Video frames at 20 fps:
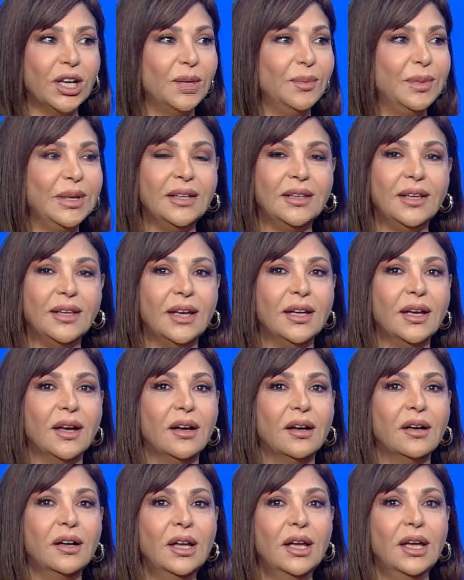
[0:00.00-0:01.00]

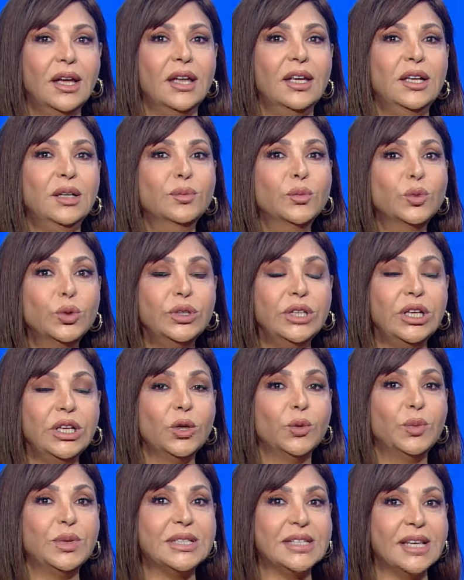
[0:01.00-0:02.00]
بايديها
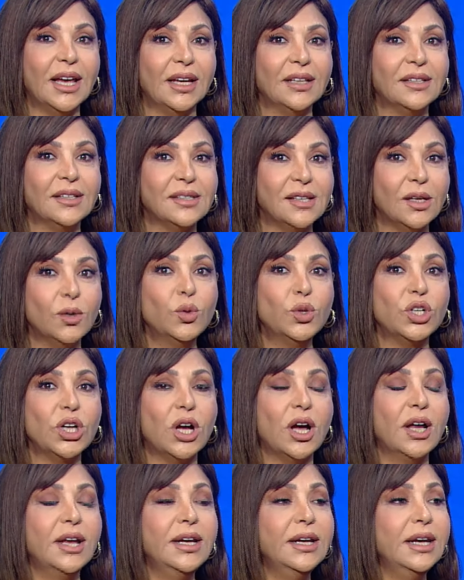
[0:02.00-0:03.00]
المونه وبتساعد
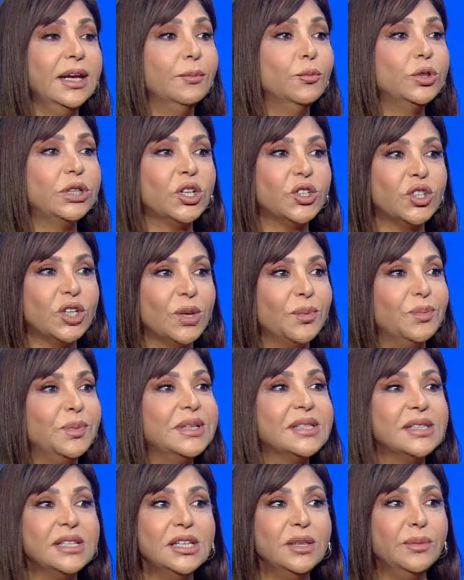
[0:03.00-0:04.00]
زوجها هن
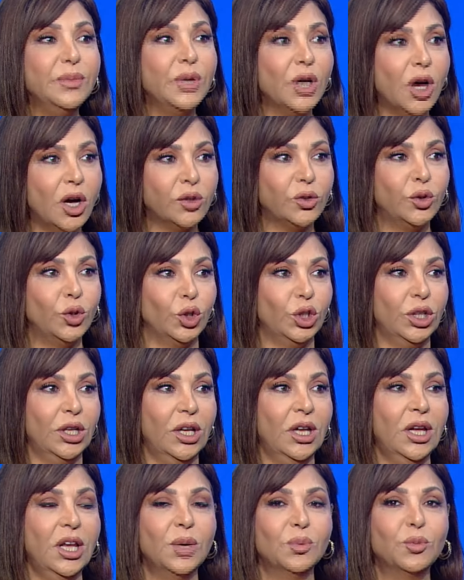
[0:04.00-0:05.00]
متشبثين متشبثين بارضهم
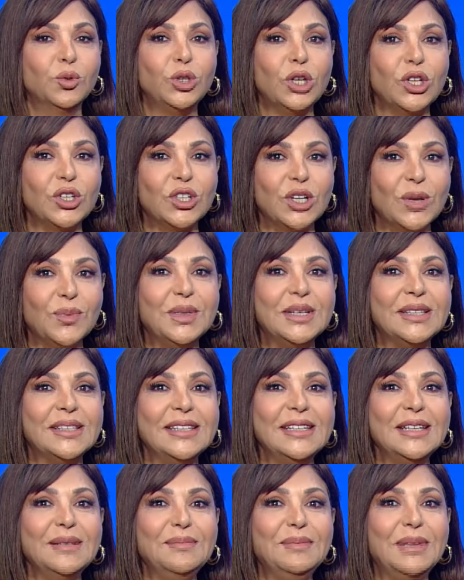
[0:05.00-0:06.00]

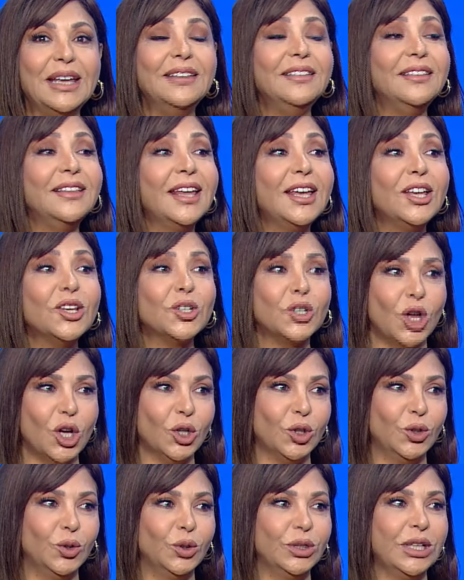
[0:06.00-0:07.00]
متشبثين بانتاج
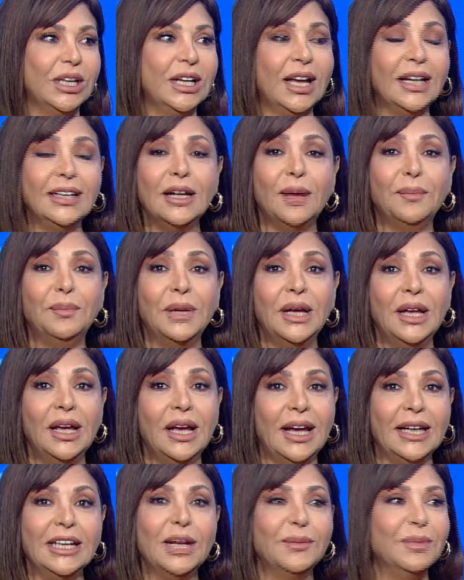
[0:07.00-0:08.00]
ارضهم العنب
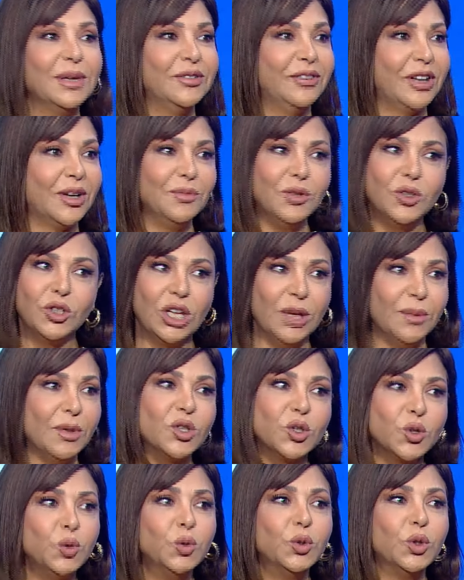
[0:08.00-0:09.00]
عنب كفرمشكي
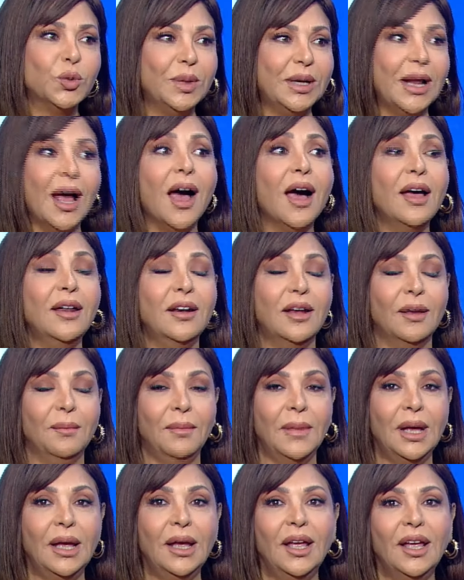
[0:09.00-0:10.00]
مشهور
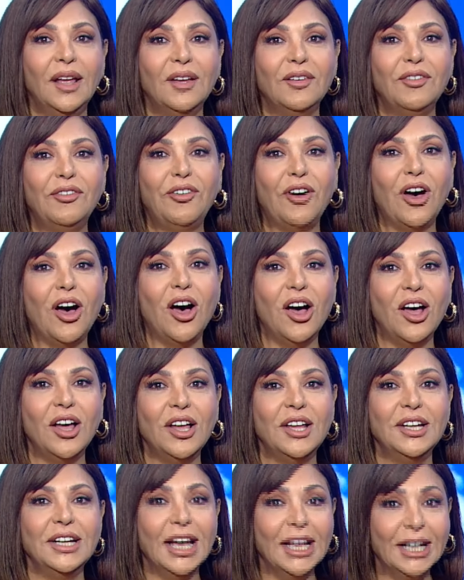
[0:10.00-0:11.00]
بالعالم
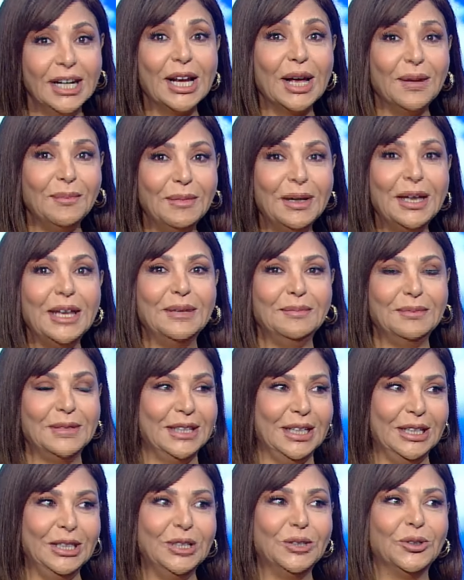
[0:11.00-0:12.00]
فنحن كمان
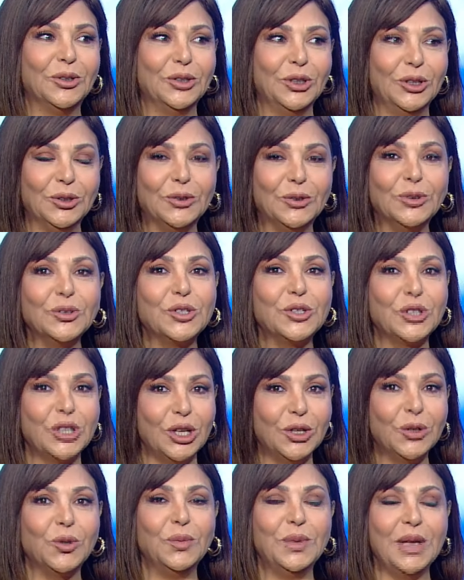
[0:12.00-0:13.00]
بندعيكم انكم
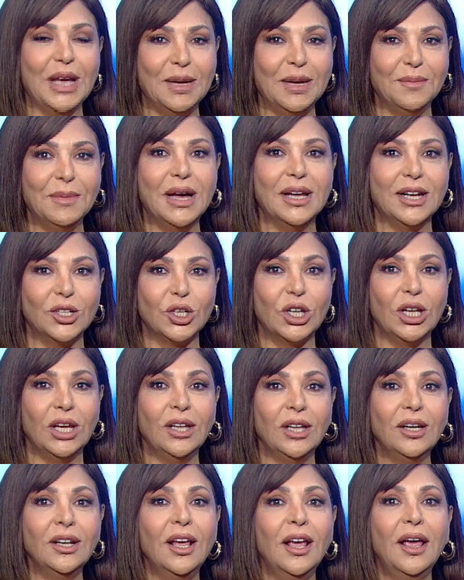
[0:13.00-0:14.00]
تشاركوا
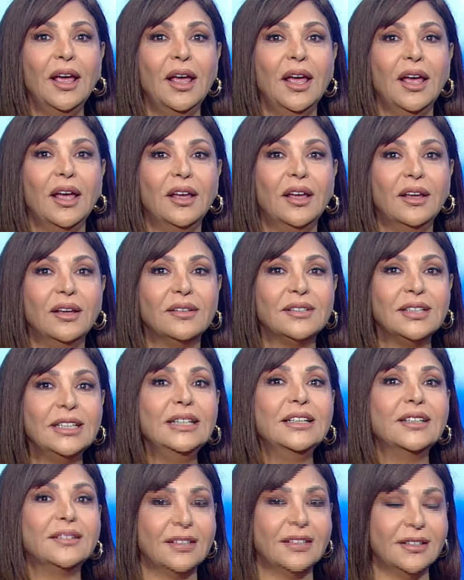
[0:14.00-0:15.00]
بهالمهرجان
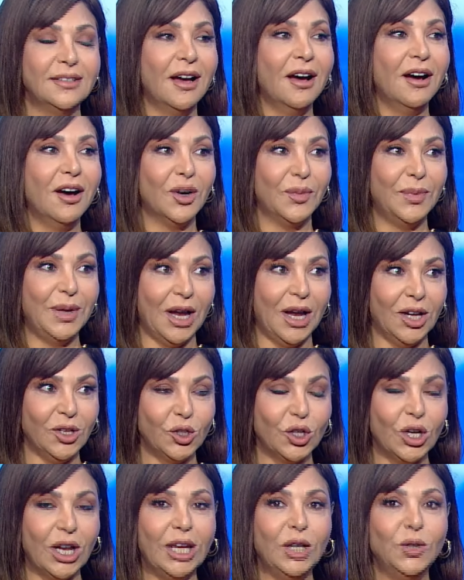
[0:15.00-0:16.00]
طيله آه، النهار ب
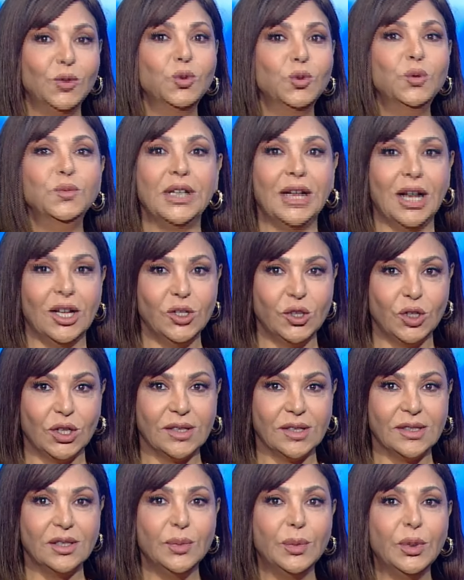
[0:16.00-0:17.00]
10 ايلول من 10
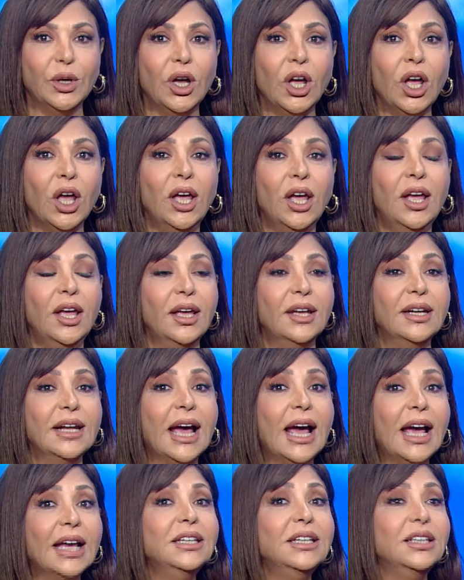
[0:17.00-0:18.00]
الصبح
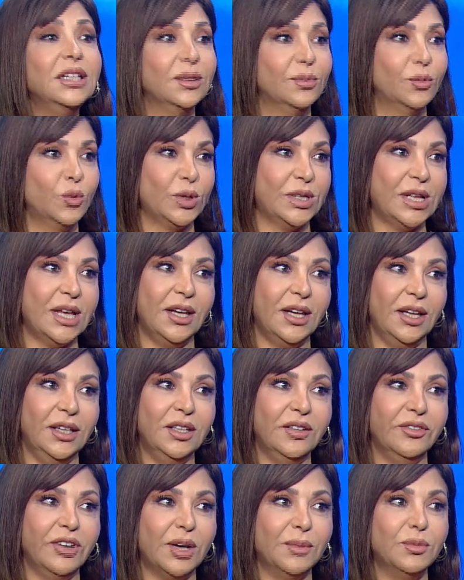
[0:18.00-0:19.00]
نحيي
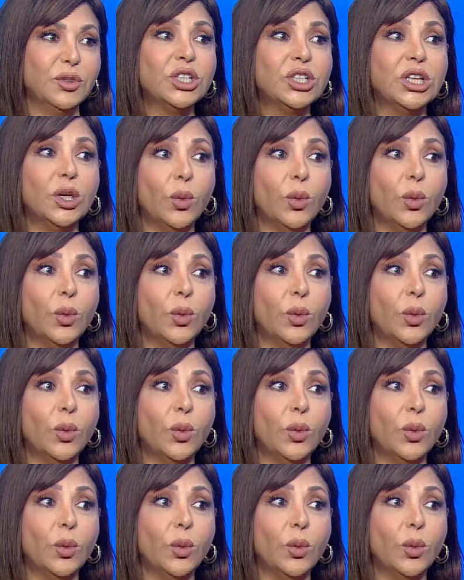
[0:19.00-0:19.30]
مزارعي كفرمشكي